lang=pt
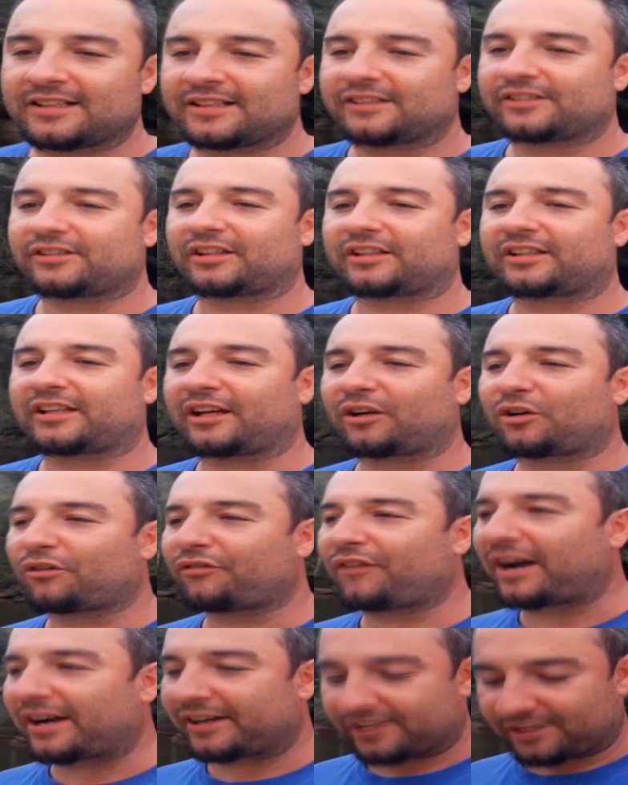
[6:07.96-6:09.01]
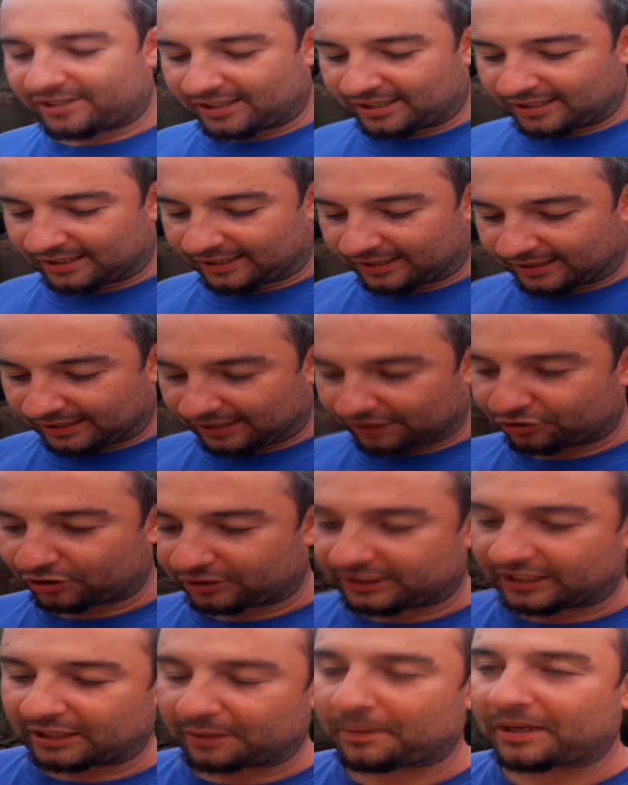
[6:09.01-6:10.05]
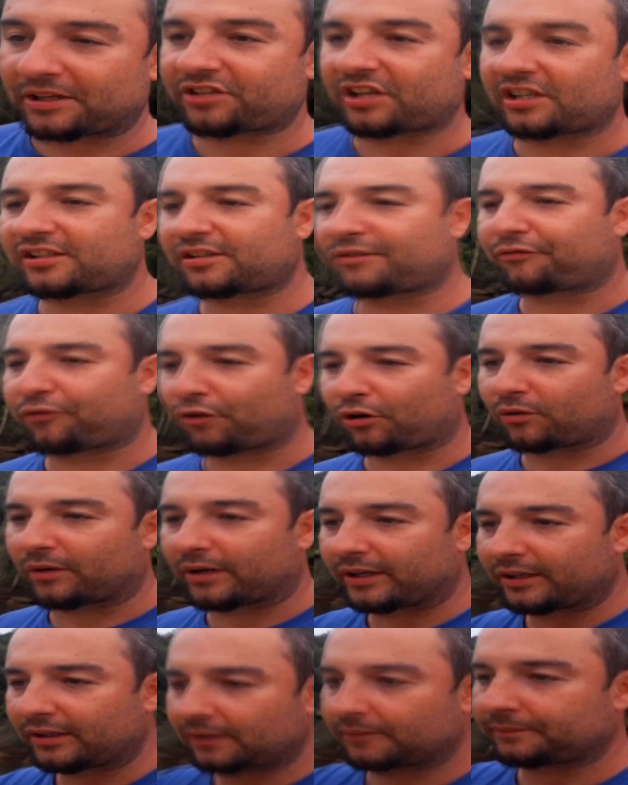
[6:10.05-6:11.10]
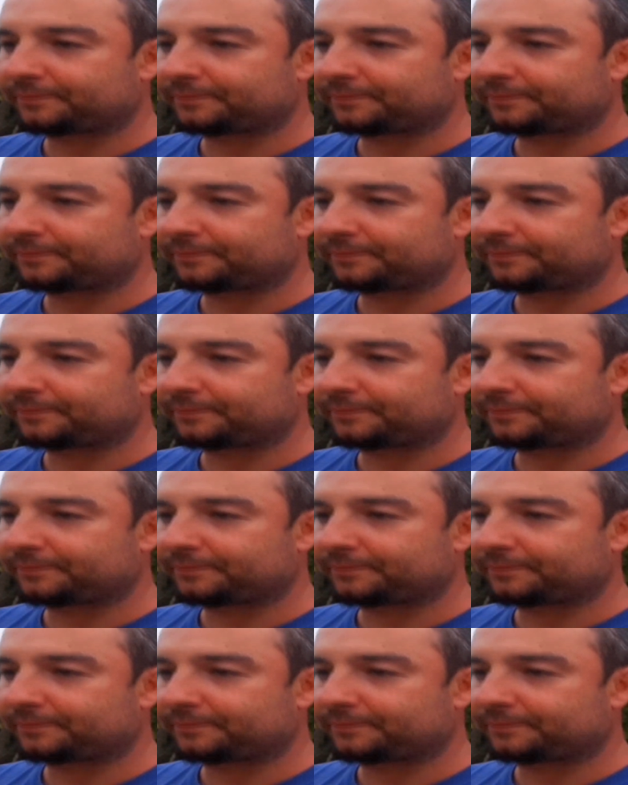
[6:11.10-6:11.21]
Isso aqui é covardia, né, cara? Só que tem que baixar esse fogo aí, hein?